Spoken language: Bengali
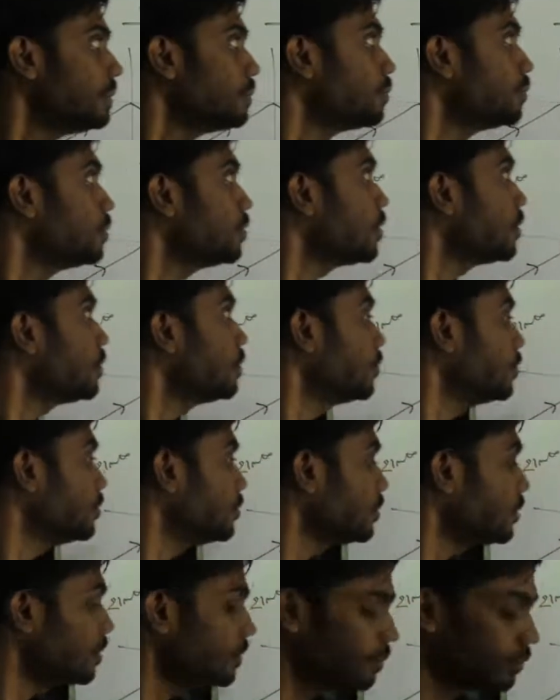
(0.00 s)
এই পূর্ণ
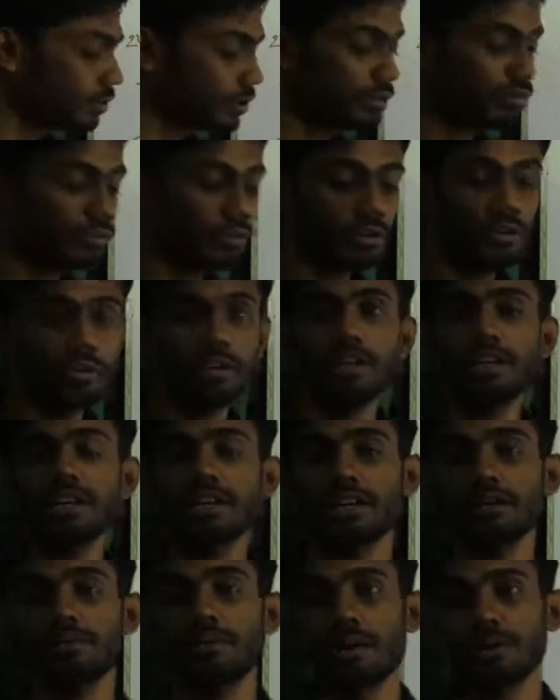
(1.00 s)
অভ্যন্তরীণ প্রতিফলনের
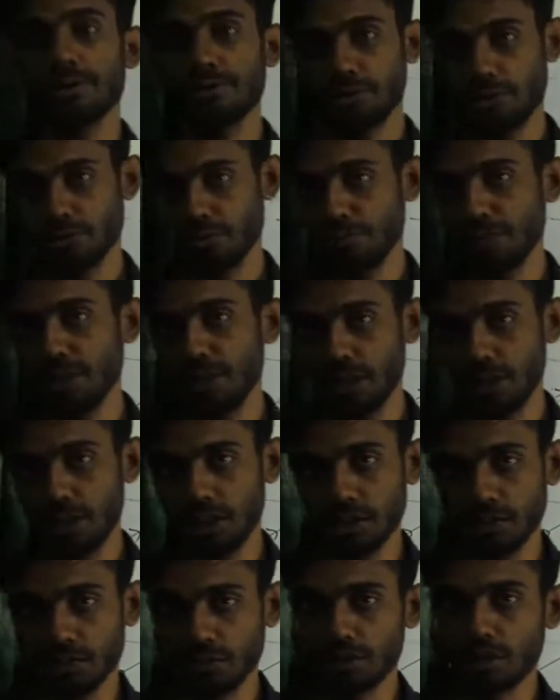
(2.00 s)
একটা বাস্তব
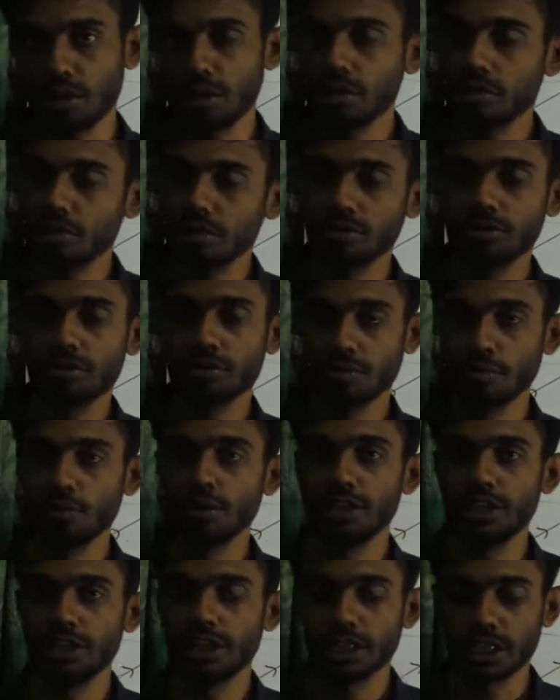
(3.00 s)
ভিত্তিক উদাহরণটা হচ্ছে
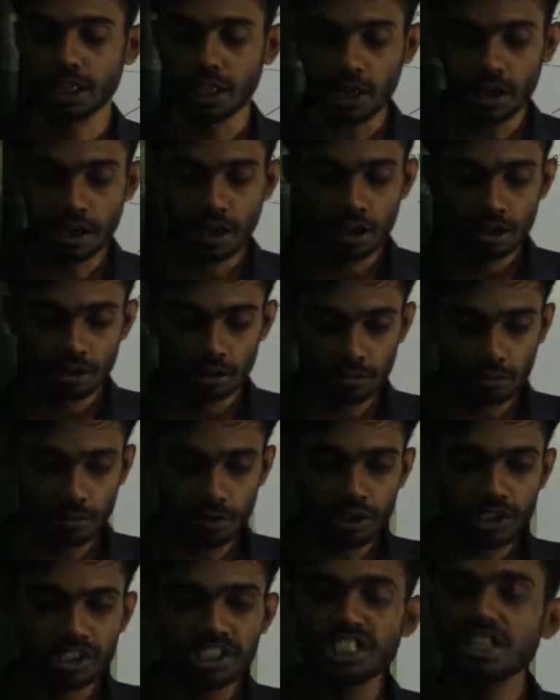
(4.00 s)
মরিচিকা তো
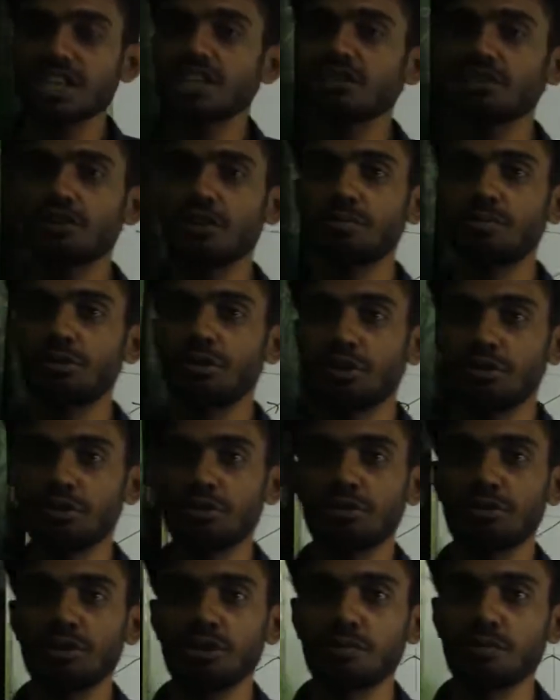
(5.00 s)
মরিচিকা শব্দের
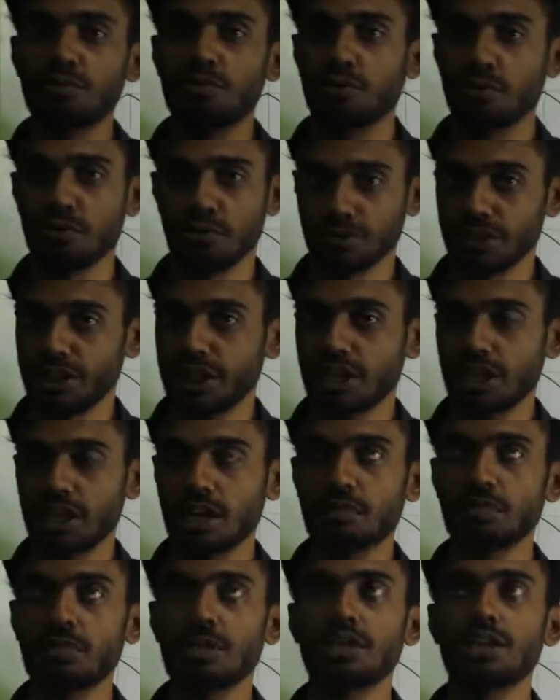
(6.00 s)
অর্থ হচ্ছে ভ্রম
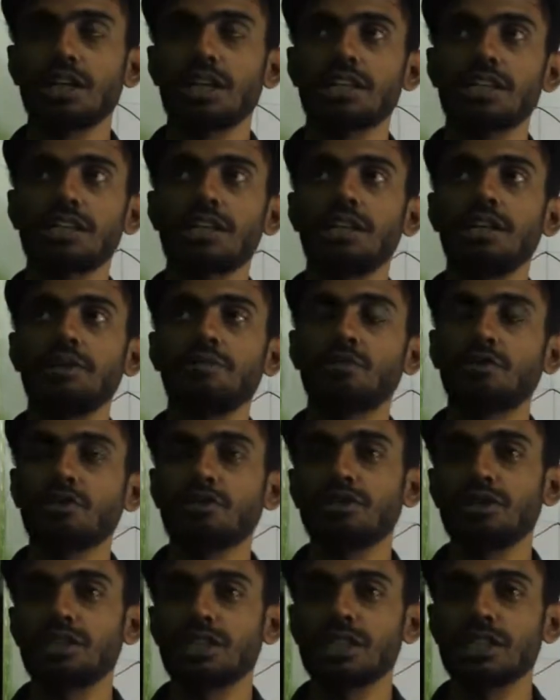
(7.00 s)
যেটাকে আমরা ন্যাচারালি
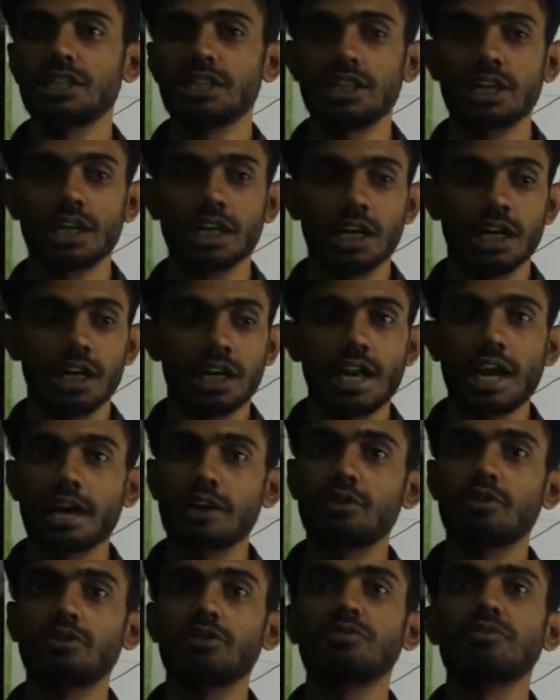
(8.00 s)
মনে হচ্ছে যে
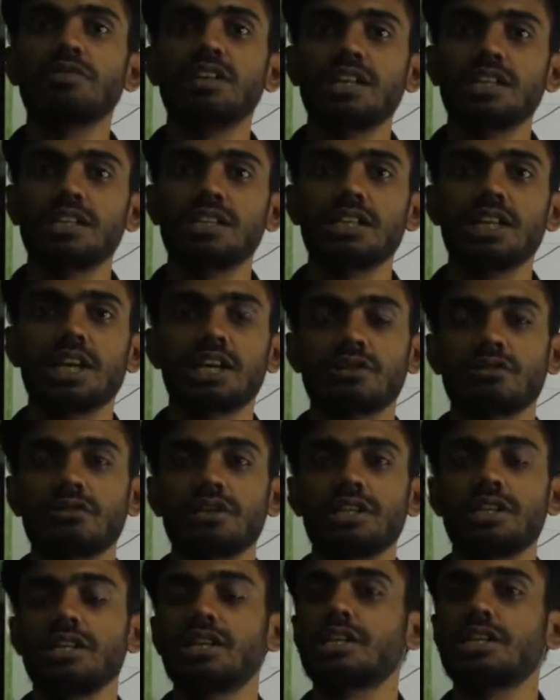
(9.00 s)
একরকম দেখছি
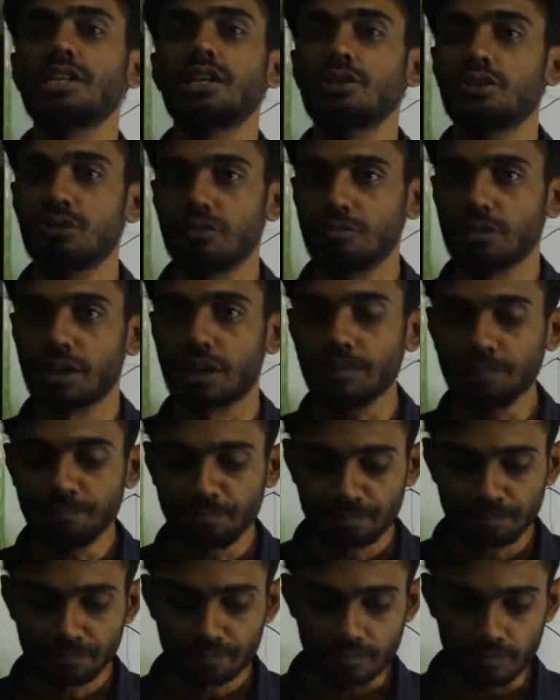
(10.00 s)
আসলে সেটা সেরকম না
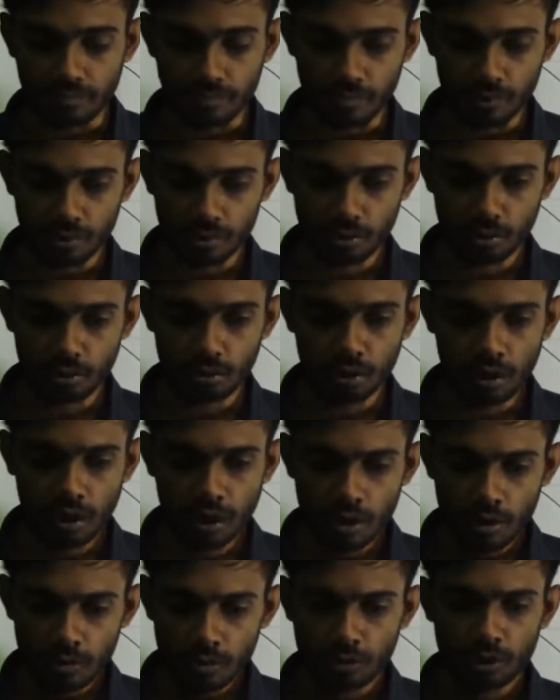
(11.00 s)
তো
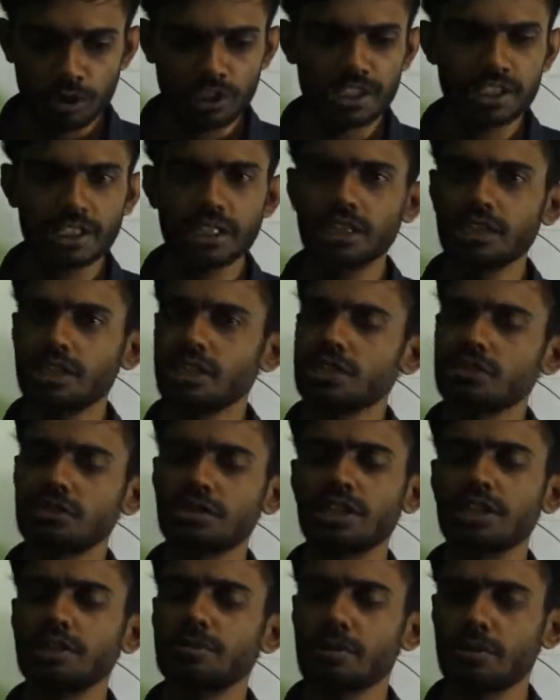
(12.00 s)
মরিচিকাটা
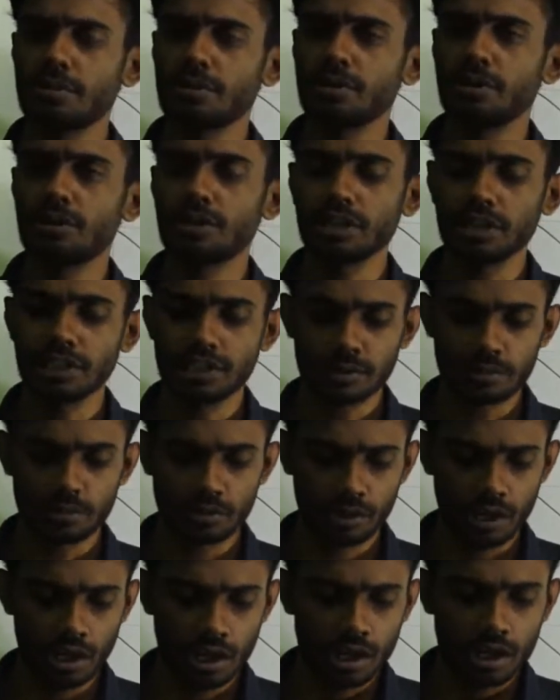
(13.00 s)
আসলে কিভাবে ঘটে যেমন